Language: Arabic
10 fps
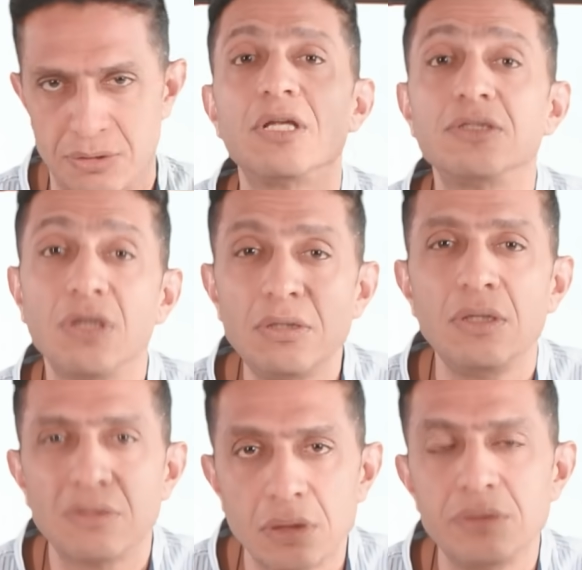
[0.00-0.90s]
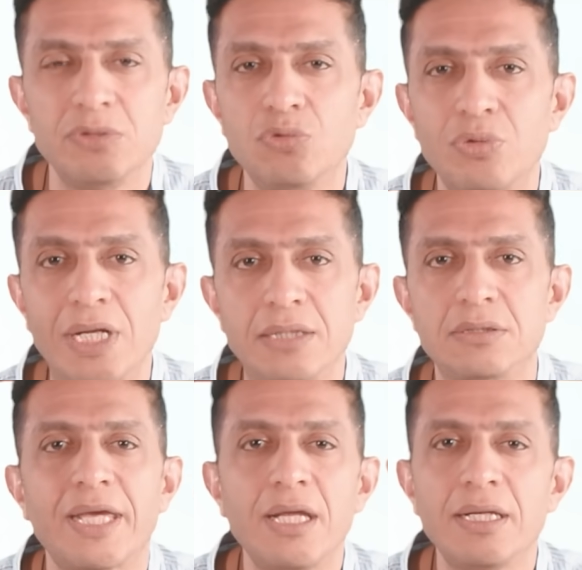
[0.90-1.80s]
تتار القرم
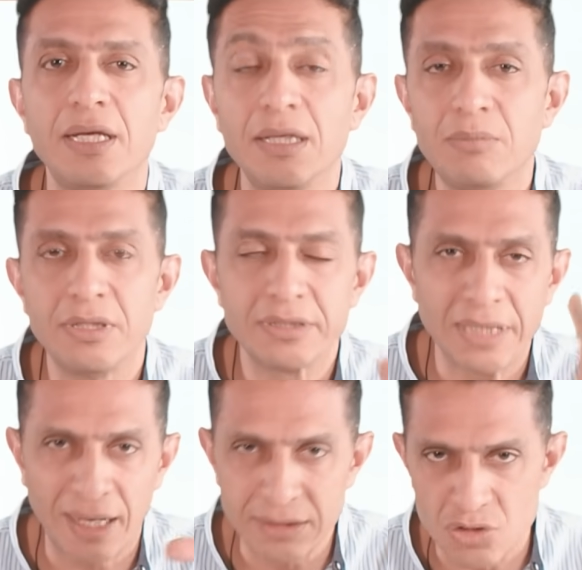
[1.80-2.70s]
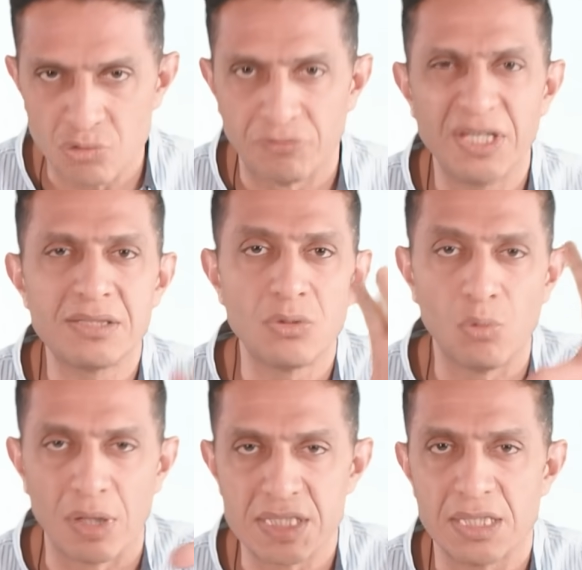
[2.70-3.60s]
دولت كان ايام الاتحاد السوفيتي
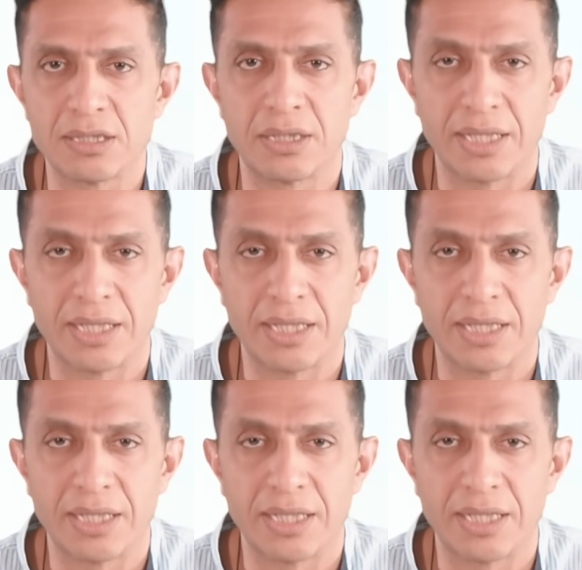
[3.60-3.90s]
وخاصه